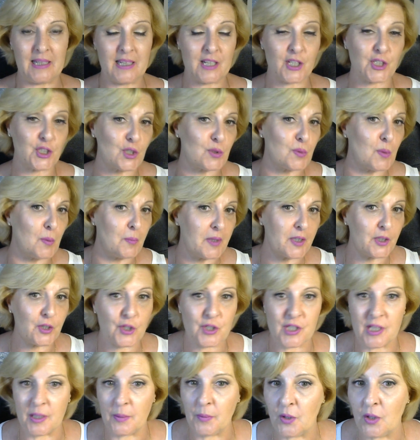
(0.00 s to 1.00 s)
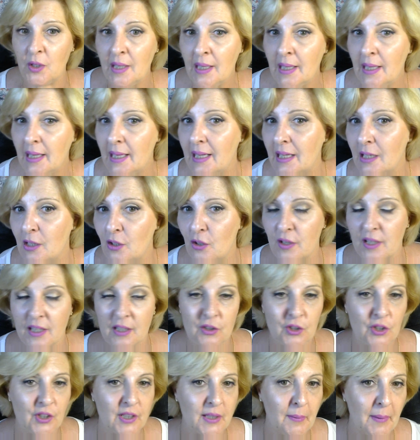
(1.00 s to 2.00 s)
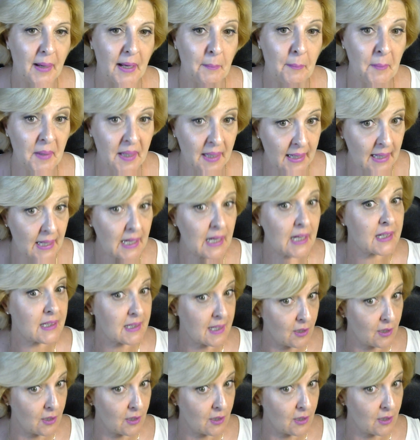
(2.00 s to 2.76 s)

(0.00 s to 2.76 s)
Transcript: En estos momentos llevo el corrector de Bar Mineral,